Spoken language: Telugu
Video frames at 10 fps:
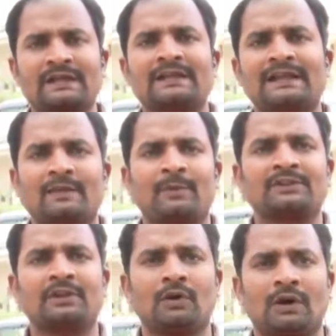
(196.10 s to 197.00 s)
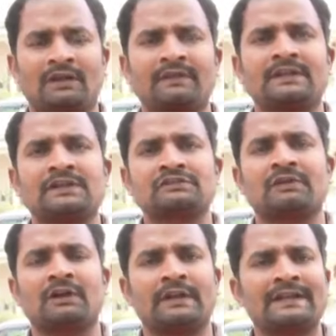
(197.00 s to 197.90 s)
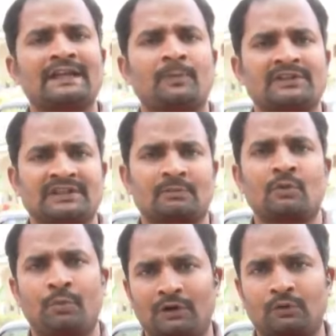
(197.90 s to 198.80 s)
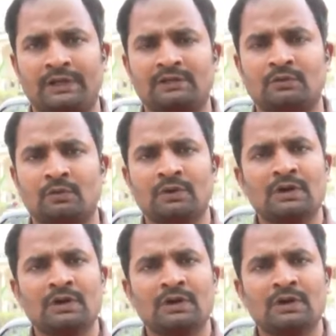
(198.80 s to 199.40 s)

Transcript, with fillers: ఎన్నికల నేపథ్యంలో అరవింద్ కేజ్రీవాల్ ఎన్నికల ప్రచారంలో పాల్గొనేందుకు